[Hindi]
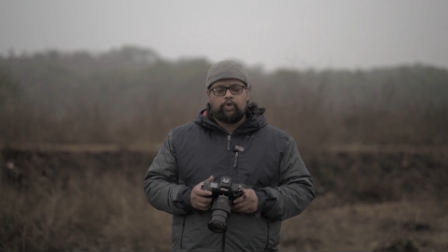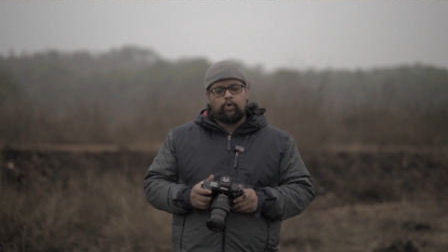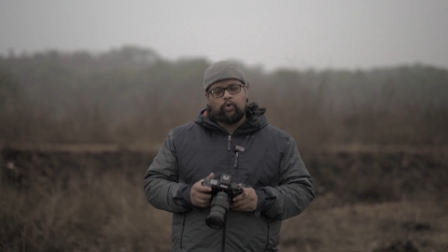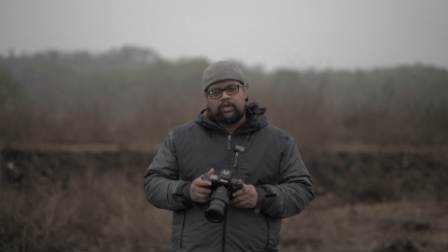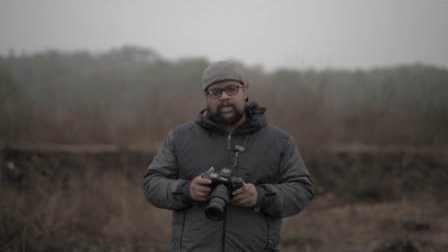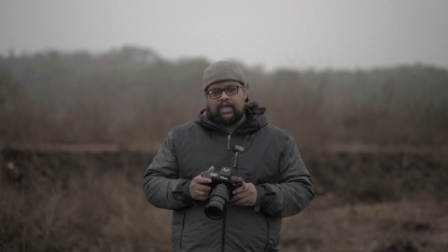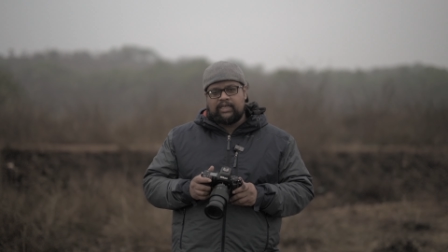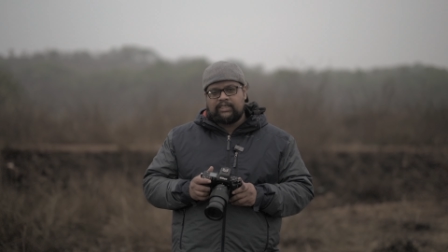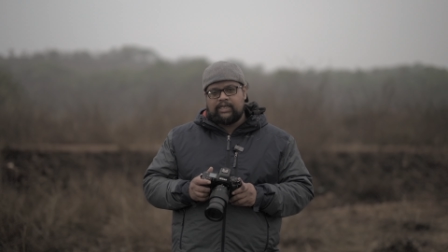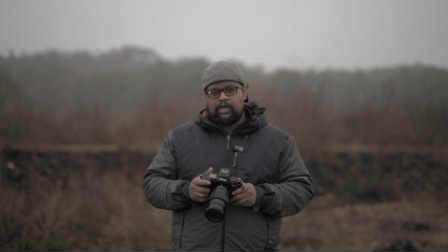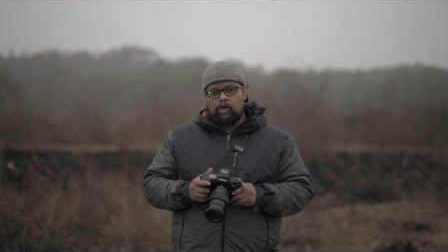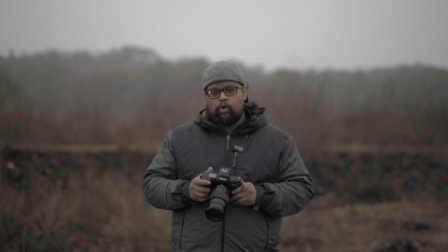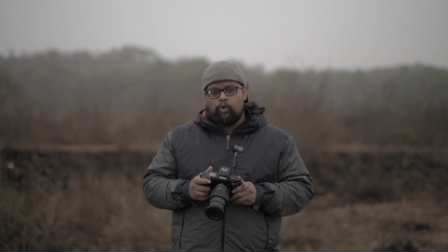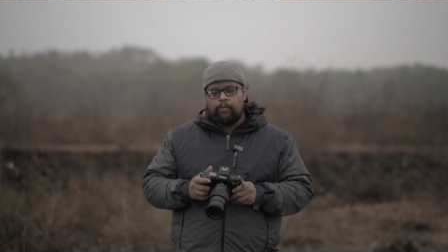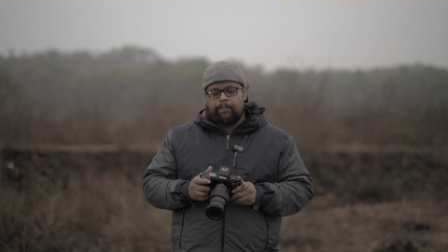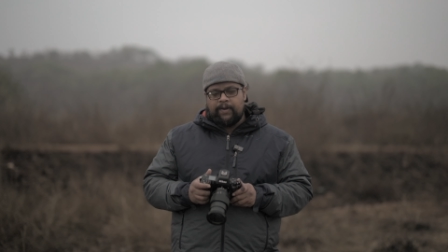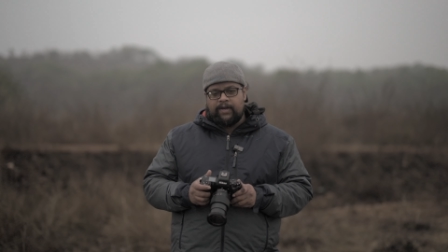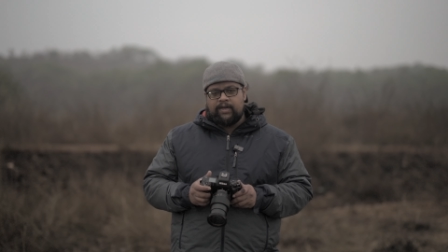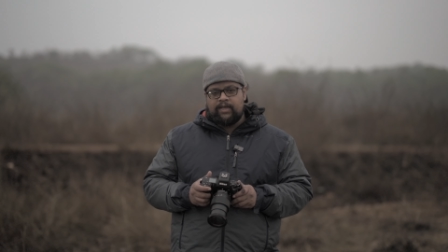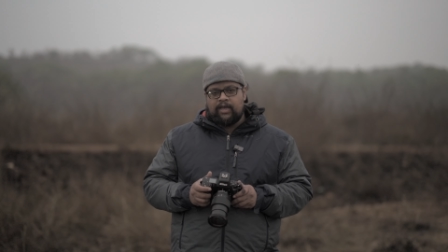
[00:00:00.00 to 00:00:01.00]
छोटा सा
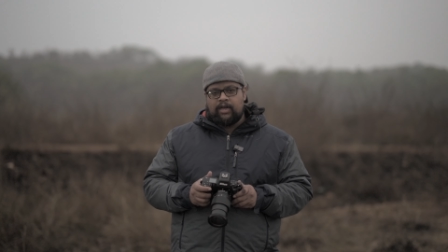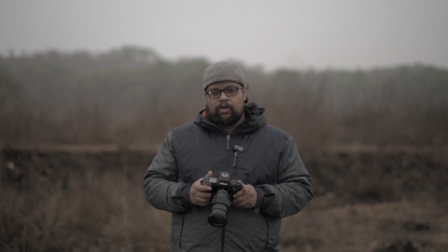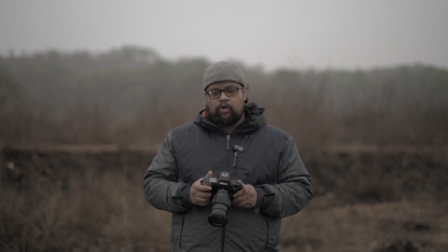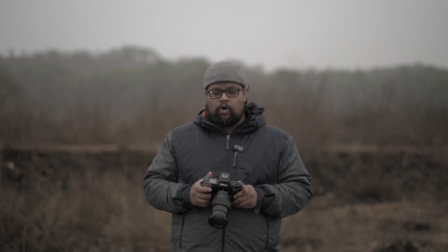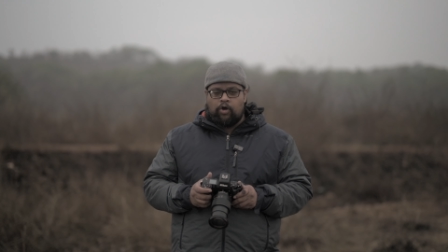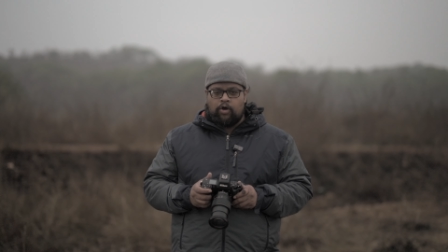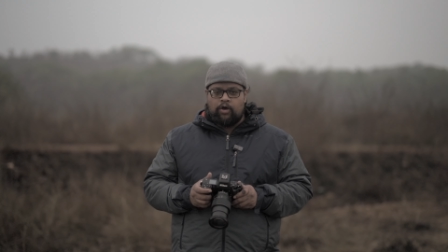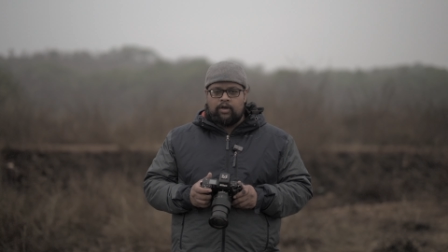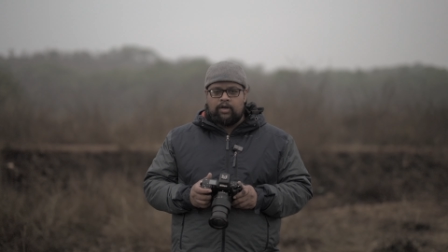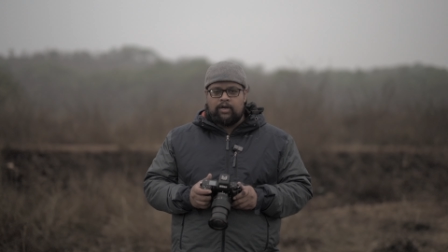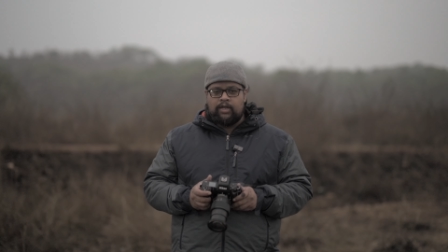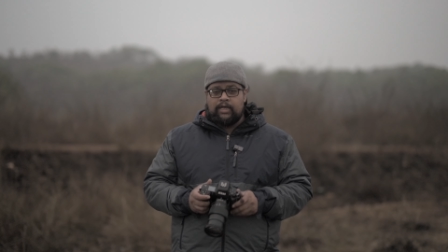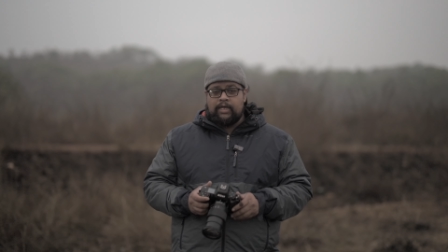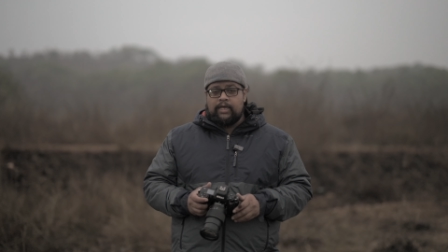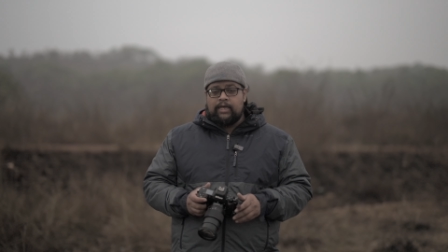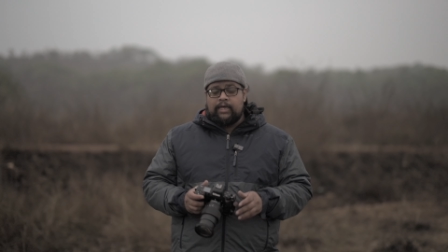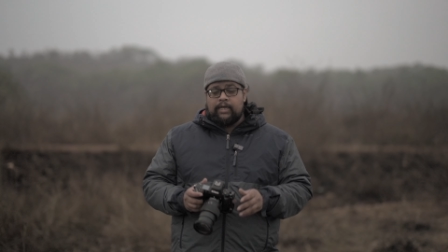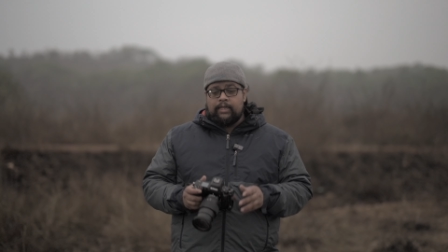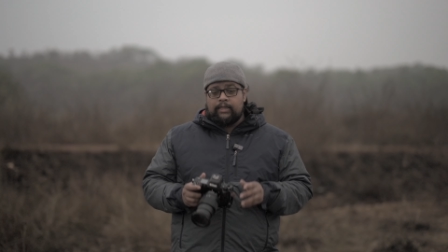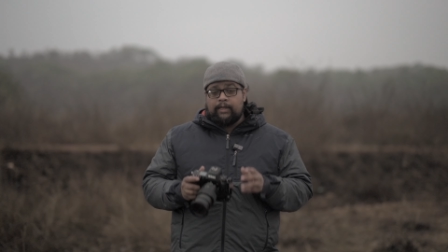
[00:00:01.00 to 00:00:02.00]
ओपिनियन ऑन
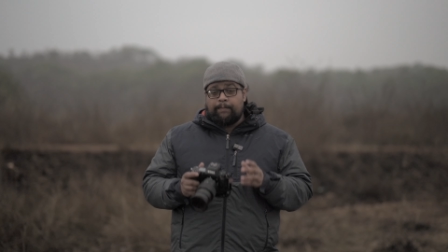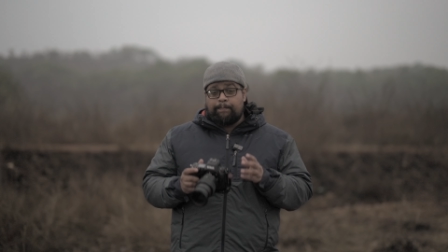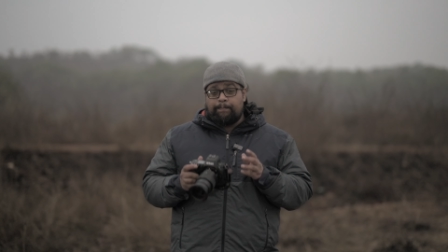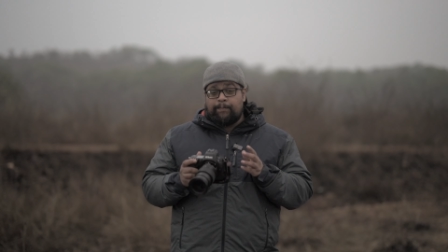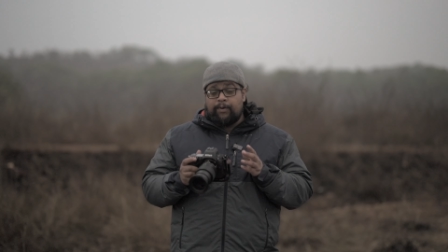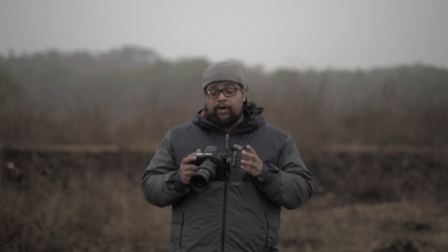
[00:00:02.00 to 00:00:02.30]
द